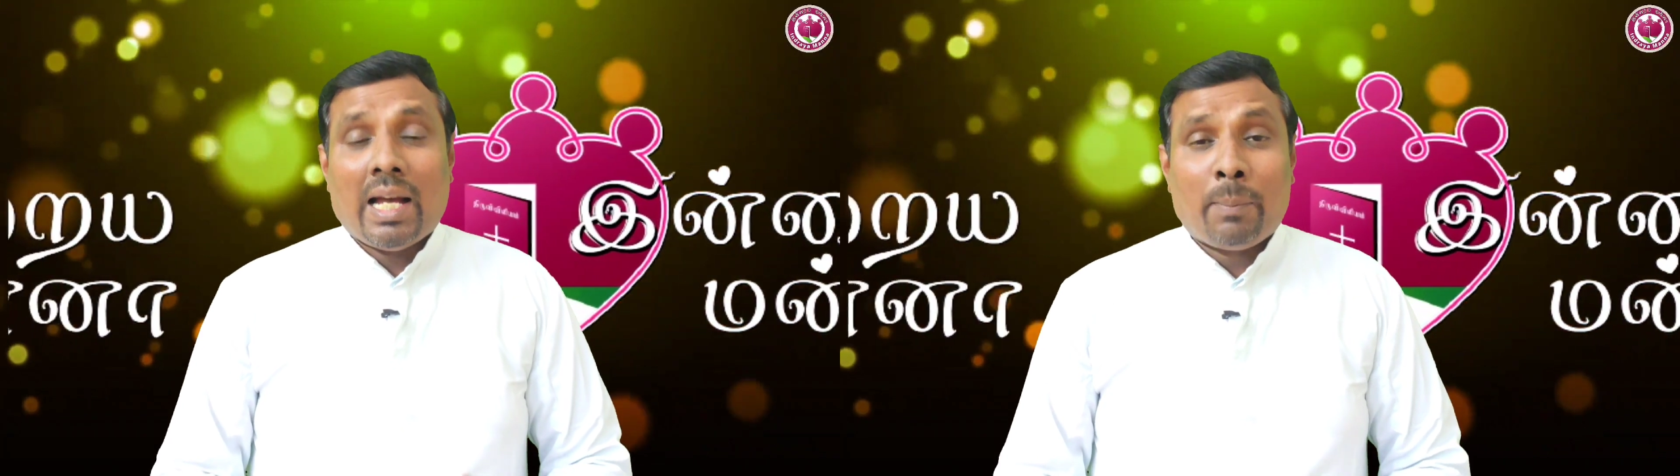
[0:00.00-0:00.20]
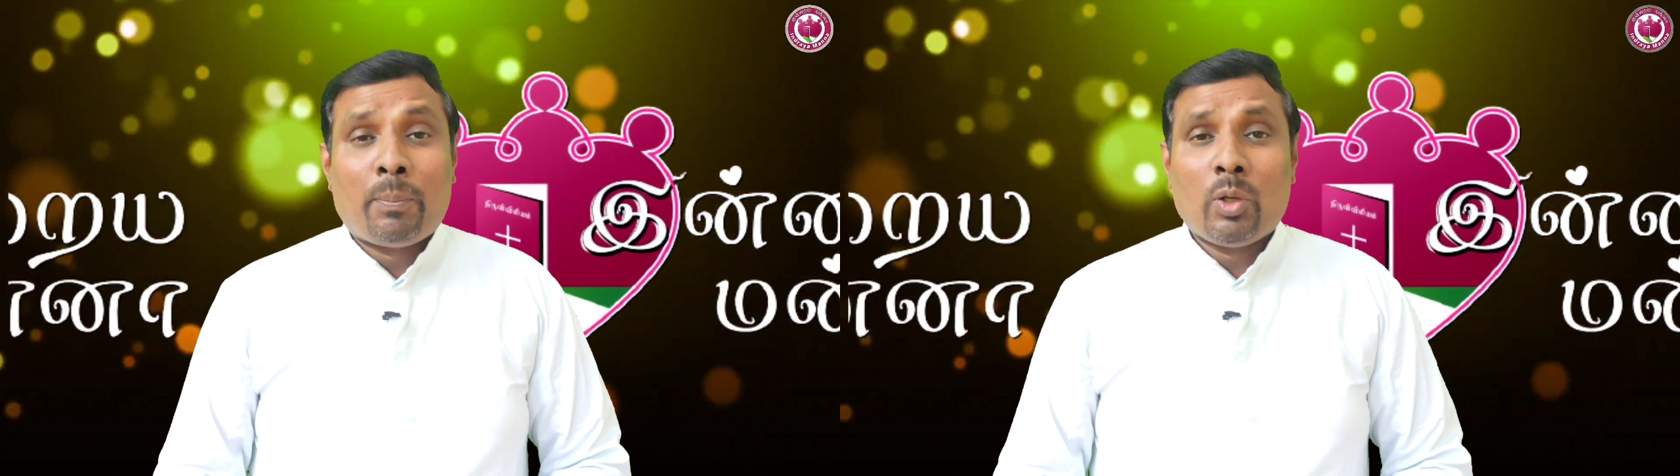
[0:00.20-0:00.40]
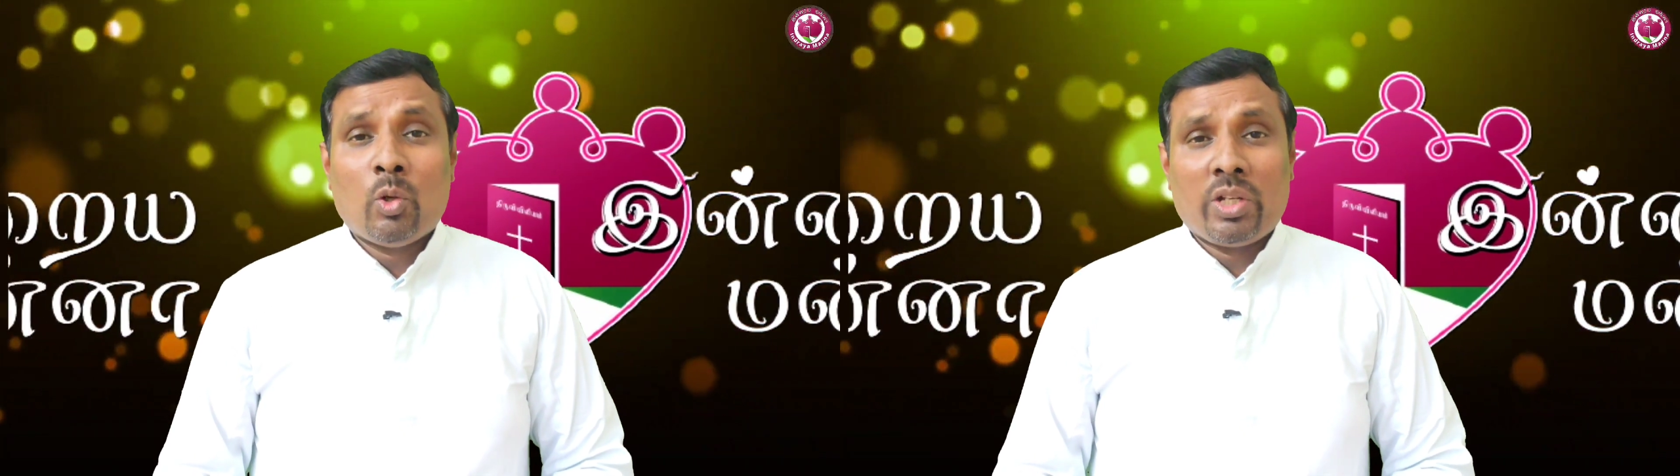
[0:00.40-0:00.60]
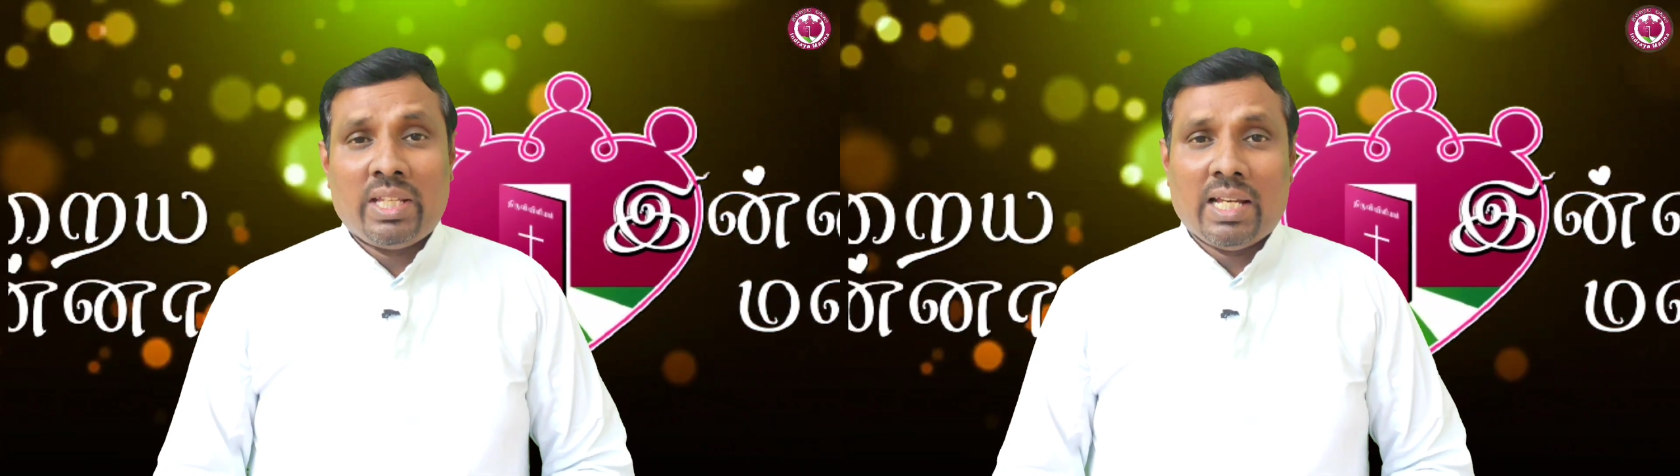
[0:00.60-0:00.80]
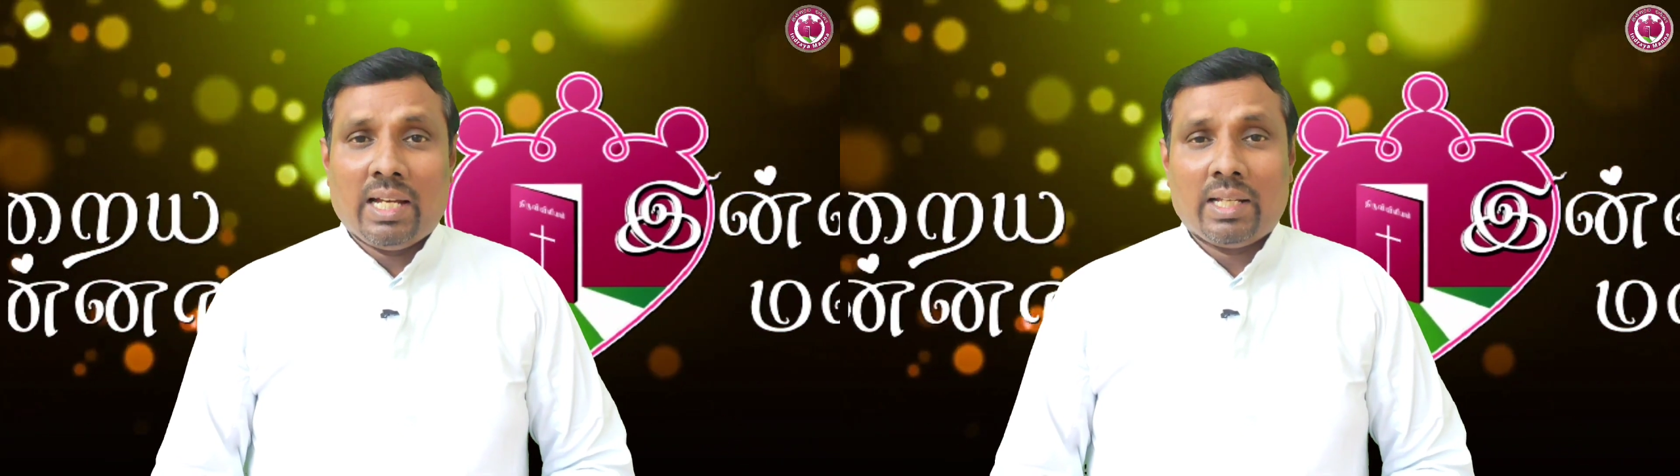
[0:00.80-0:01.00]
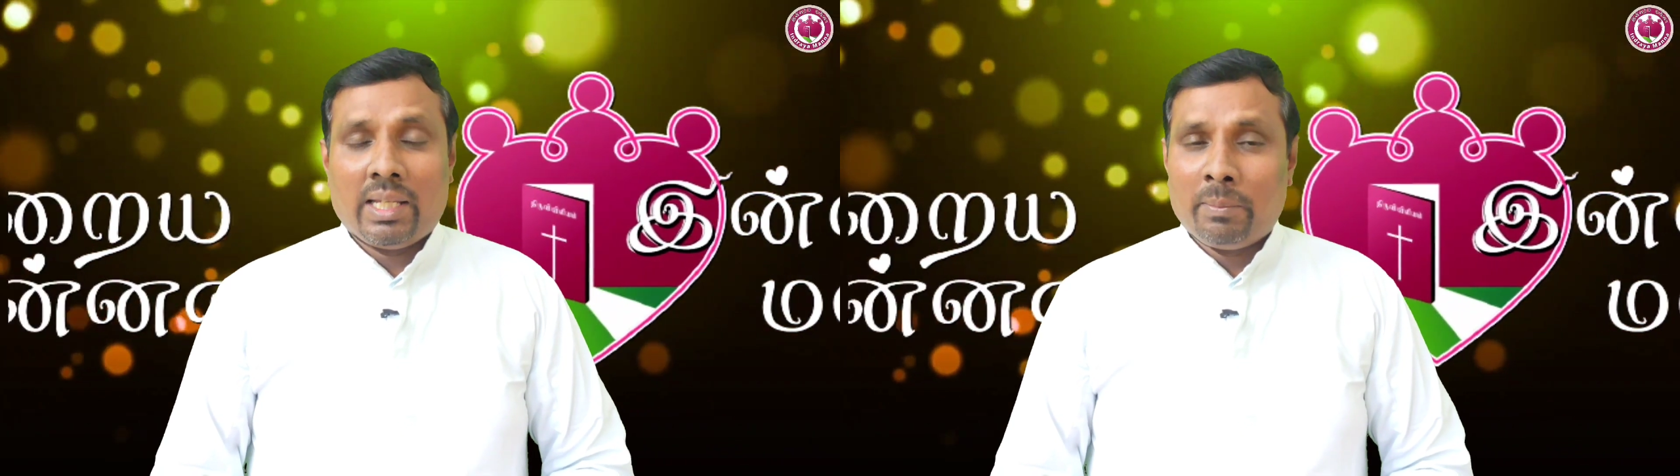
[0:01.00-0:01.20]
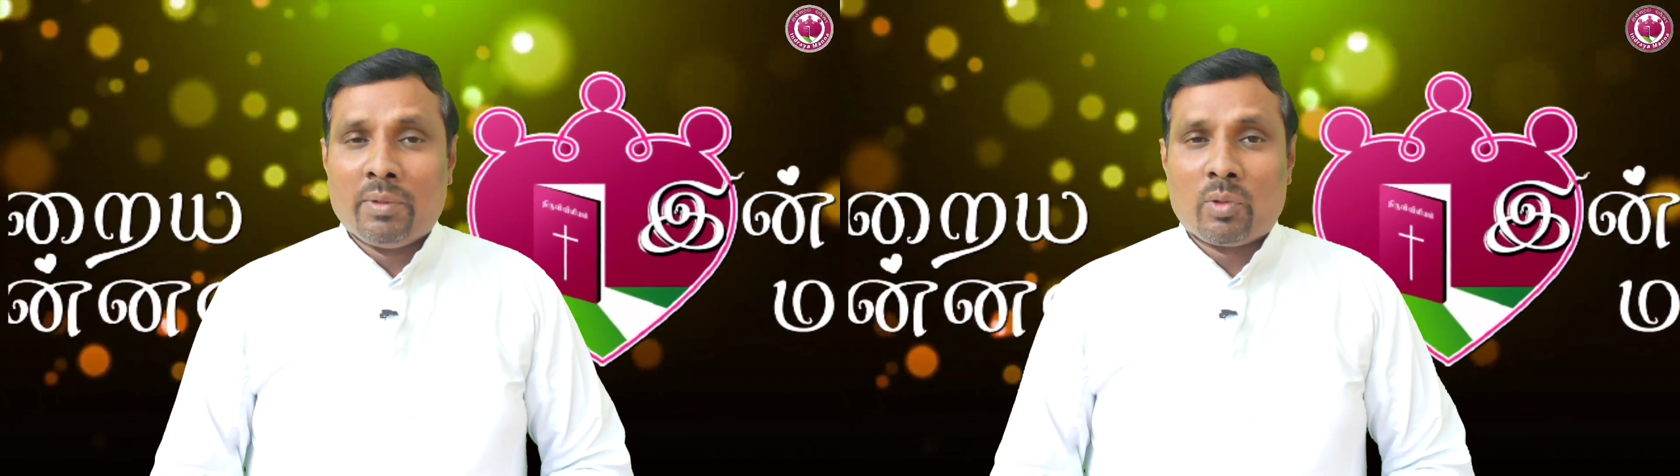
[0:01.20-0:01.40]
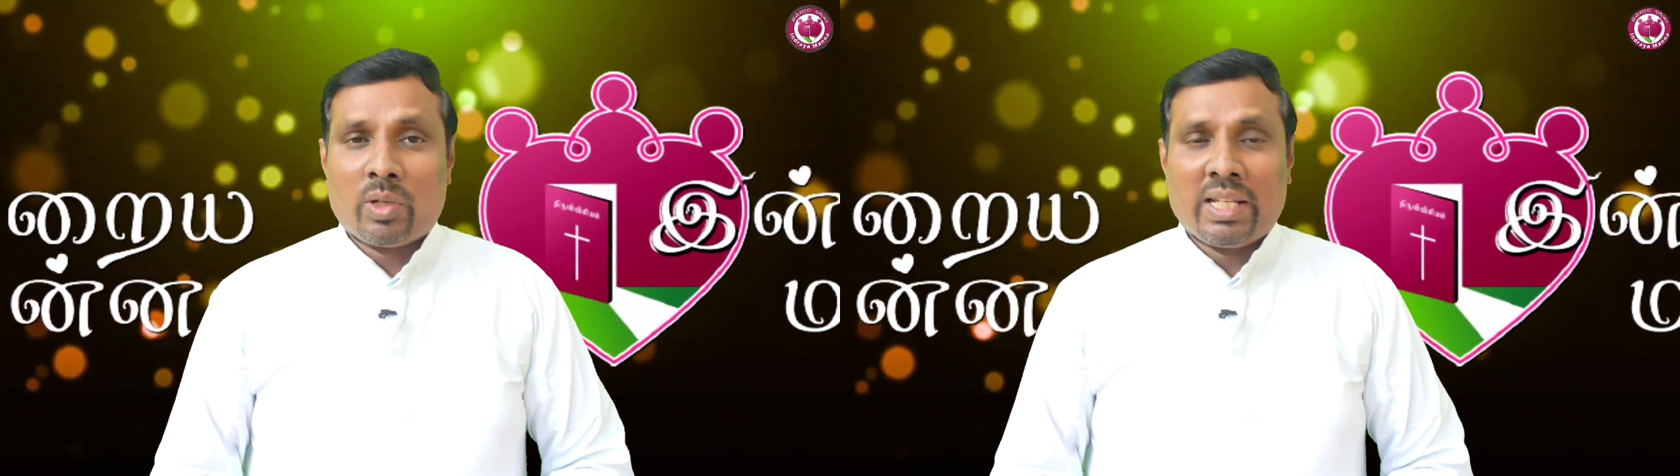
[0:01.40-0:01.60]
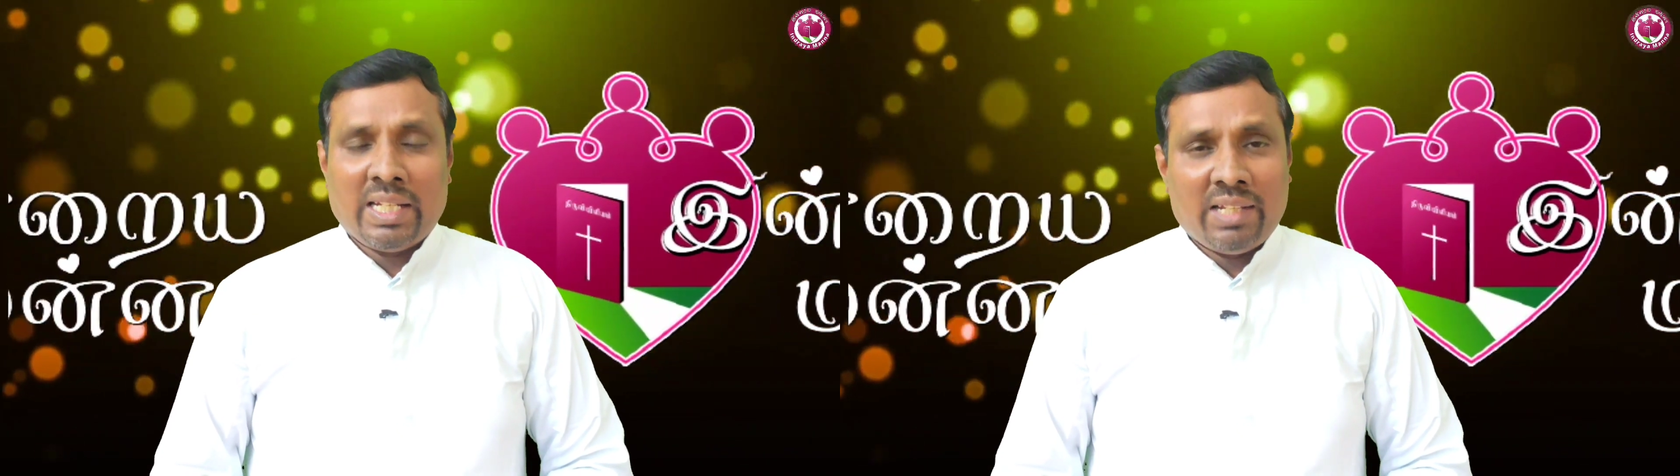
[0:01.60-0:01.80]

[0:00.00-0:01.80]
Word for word: அப்பலோனியா என்பவருடைய